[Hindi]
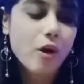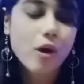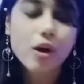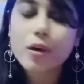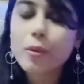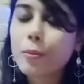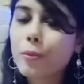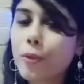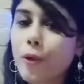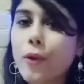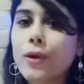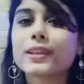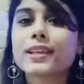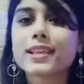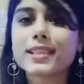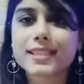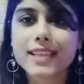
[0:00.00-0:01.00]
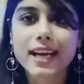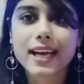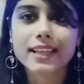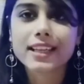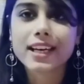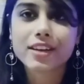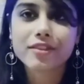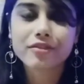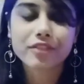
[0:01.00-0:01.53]
और बहुत ही
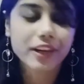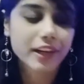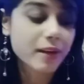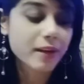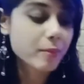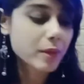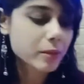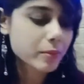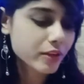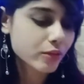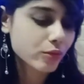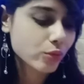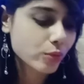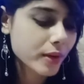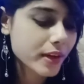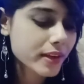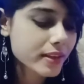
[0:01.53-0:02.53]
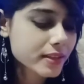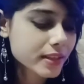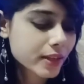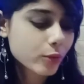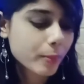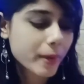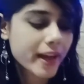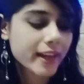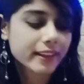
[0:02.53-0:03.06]
ज़्यादा कंफर्टेबल भी हूँ मैं
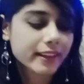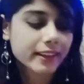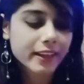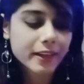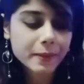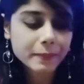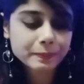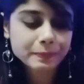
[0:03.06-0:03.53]
इसको पहन के